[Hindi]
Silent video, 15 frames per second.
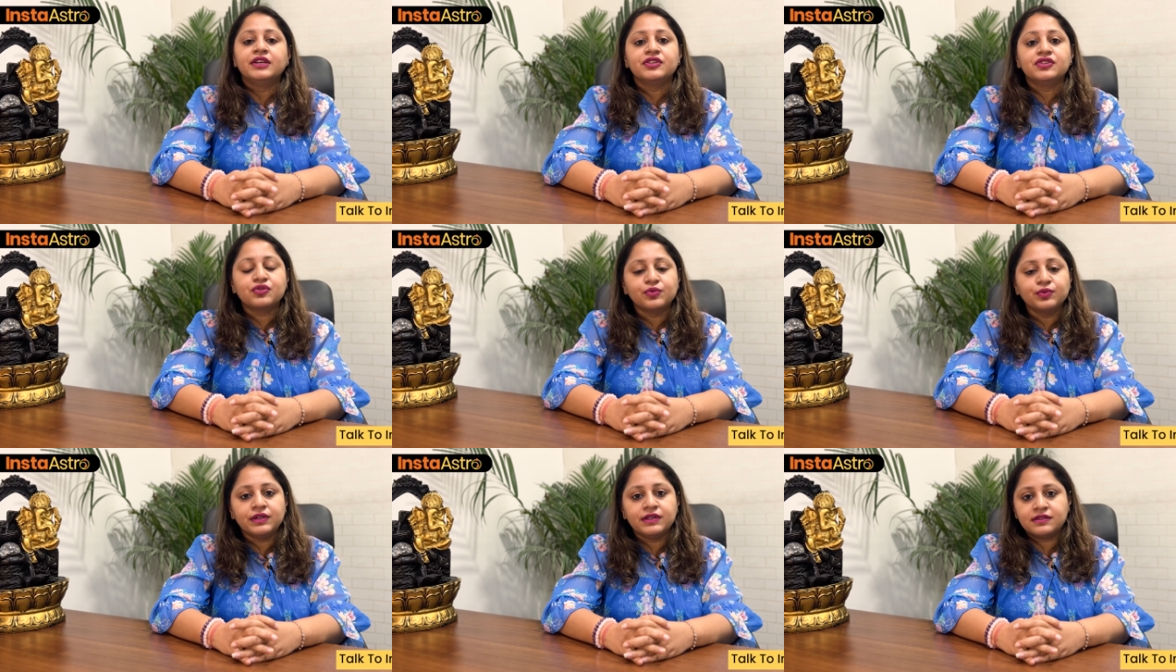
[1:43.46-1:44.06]

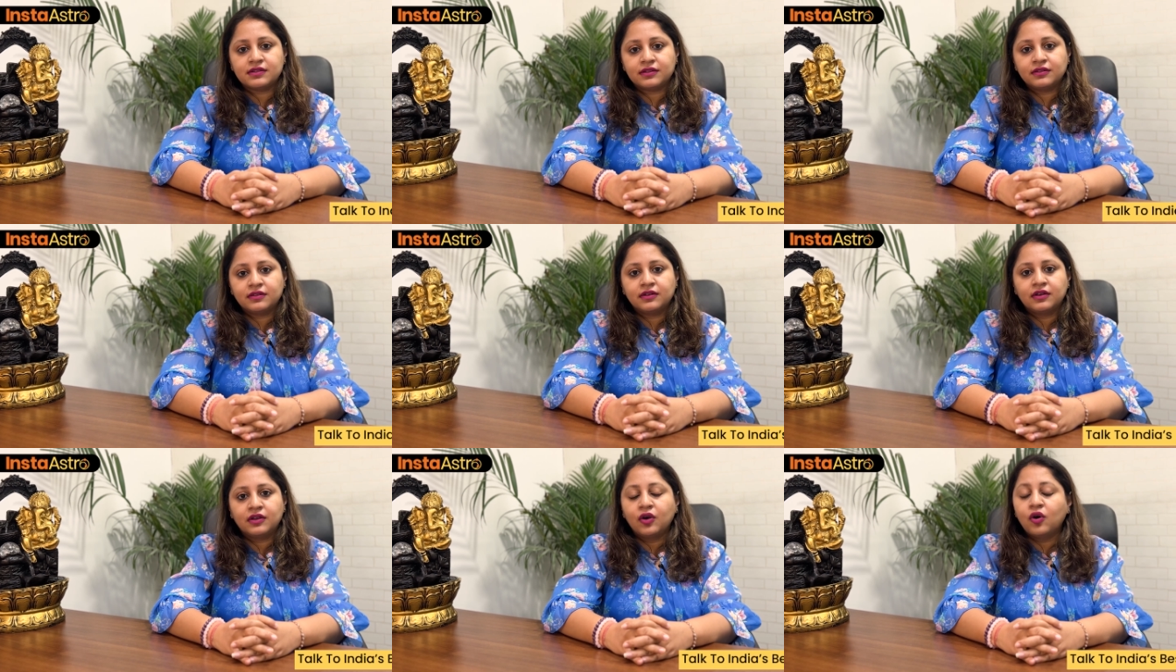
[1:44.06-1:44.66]
स्टूडेंट्स
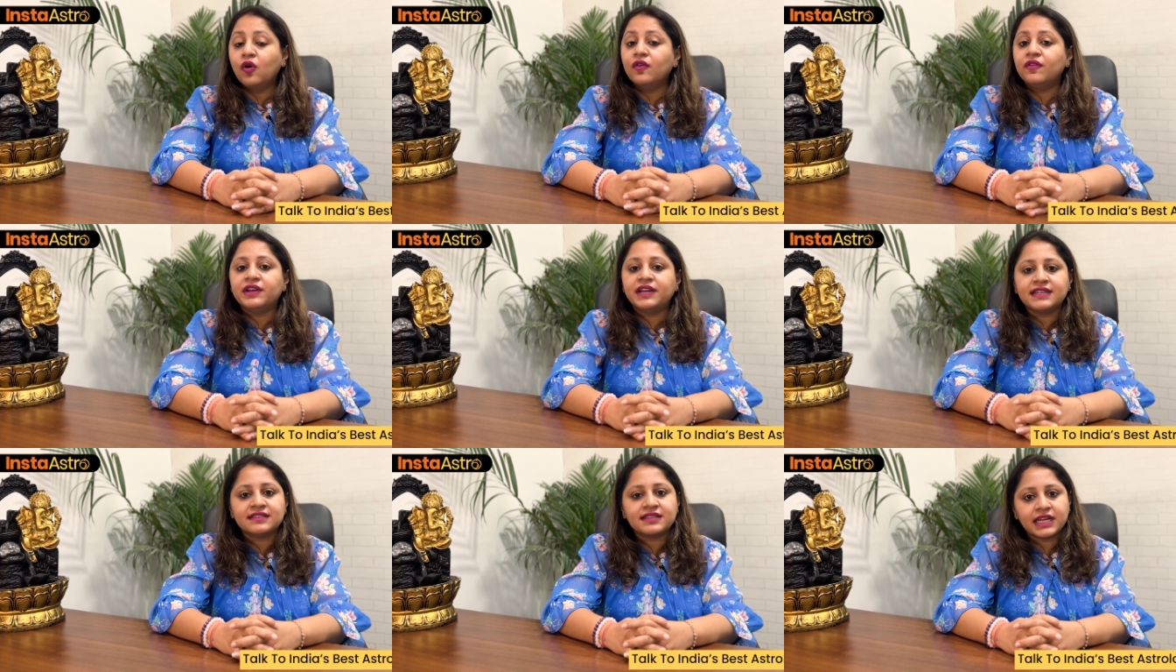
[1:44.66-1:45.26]
ओवर
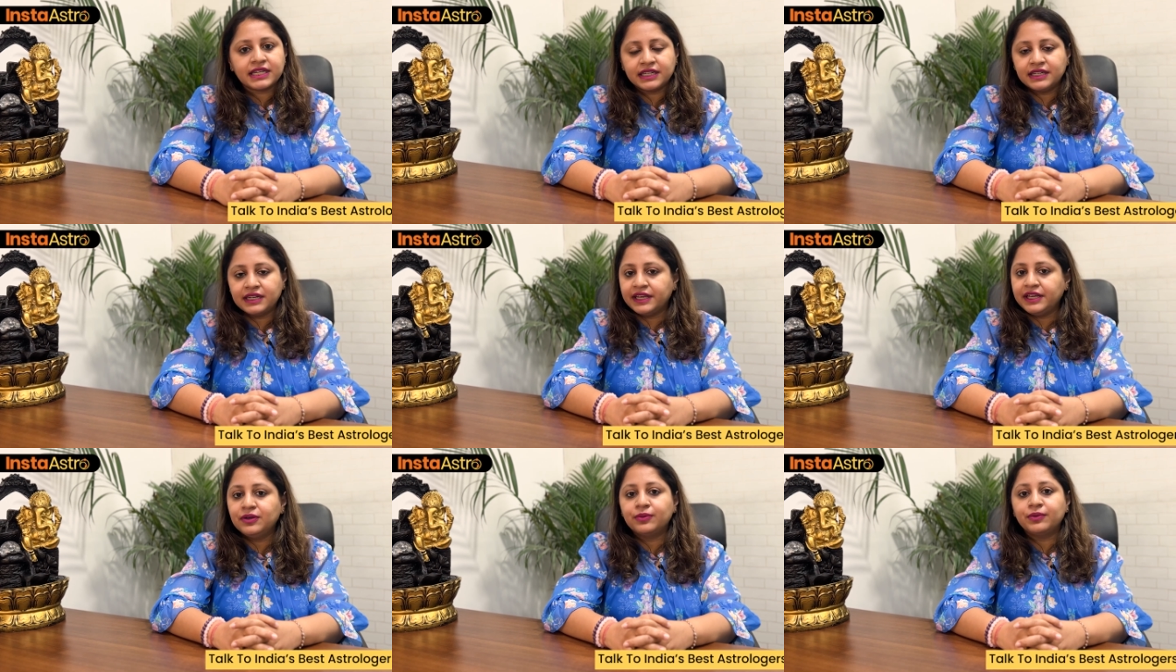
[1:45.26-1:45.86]
एक्साइटेड
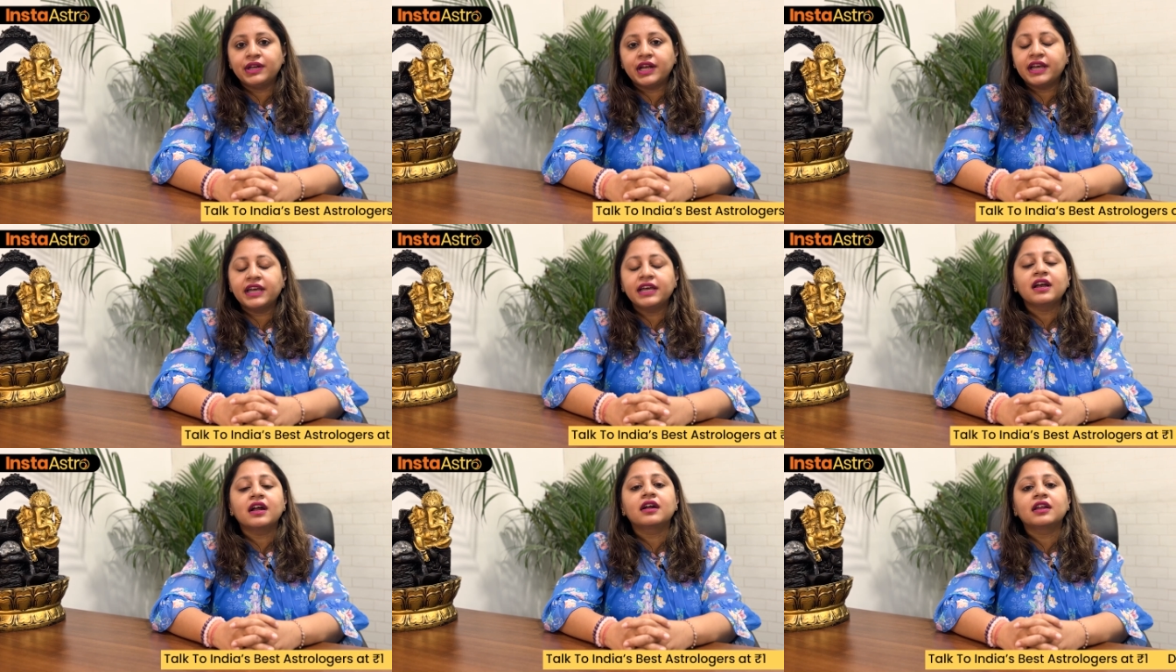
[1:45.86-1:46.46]
नहीं होना
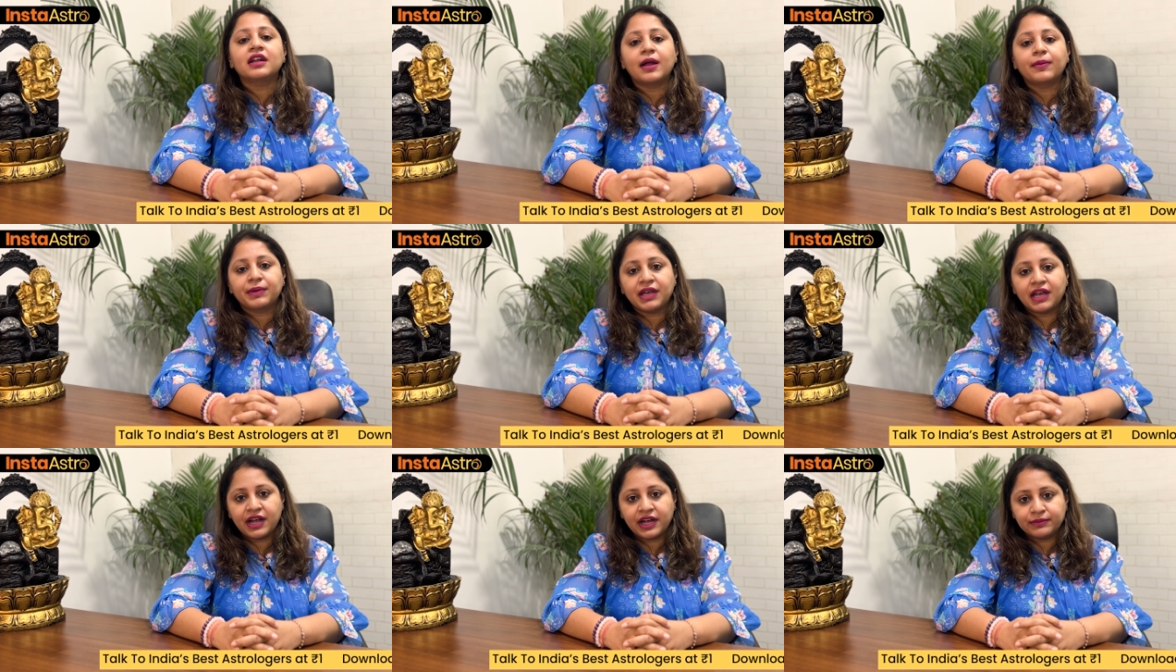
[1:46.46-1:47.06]
है अगर
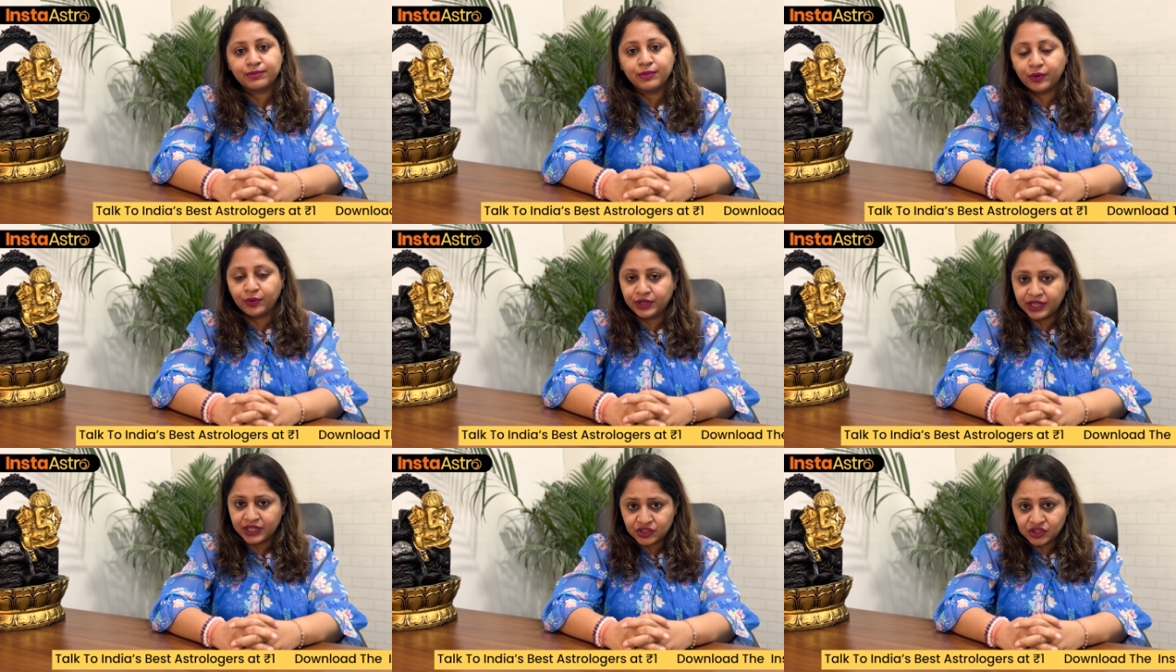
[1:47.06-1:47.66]
आपके हाथ में
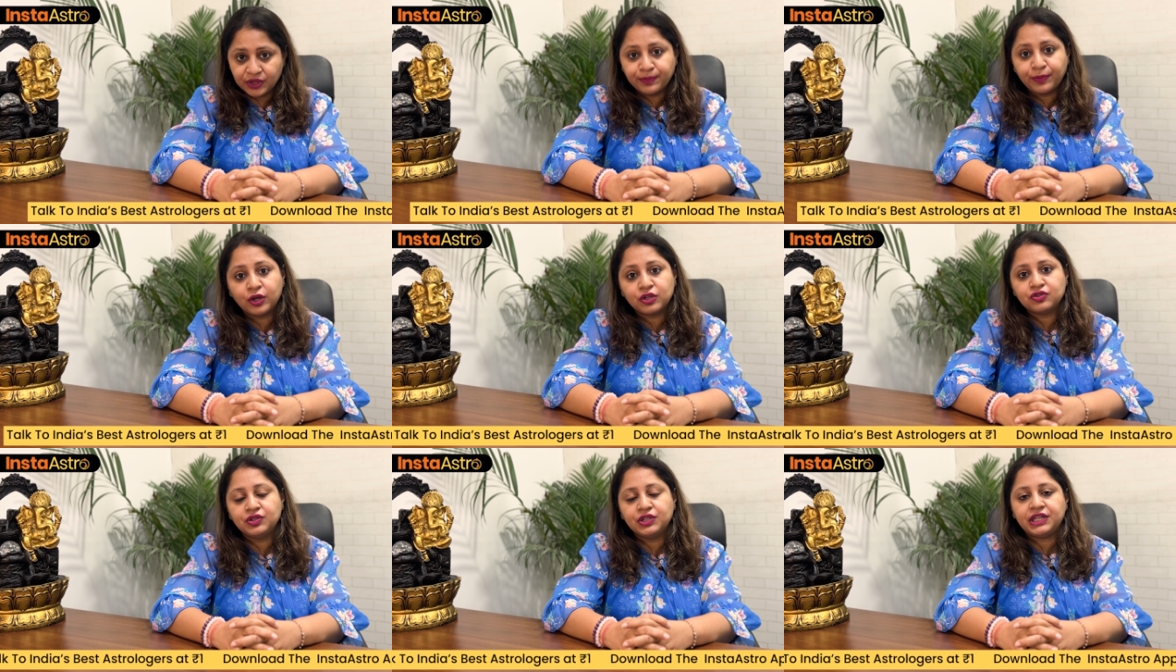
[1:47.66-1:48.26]
कोई अच्छी
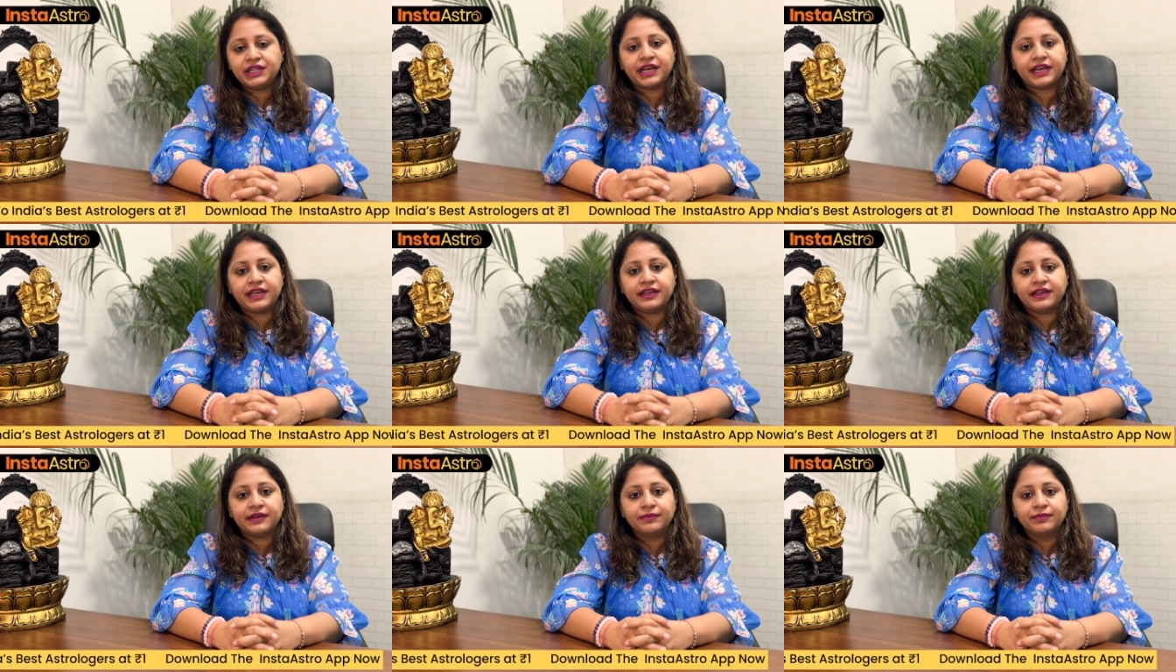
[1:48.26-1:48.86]
अपॉर्चुनिटी आई
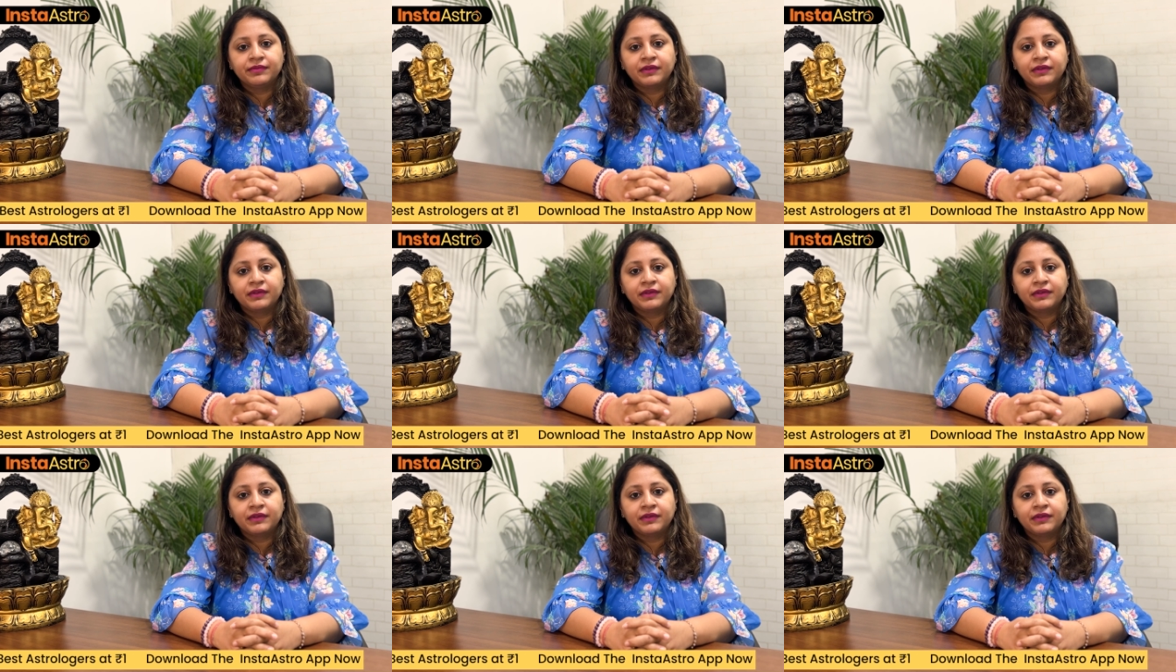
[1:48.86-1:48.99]
है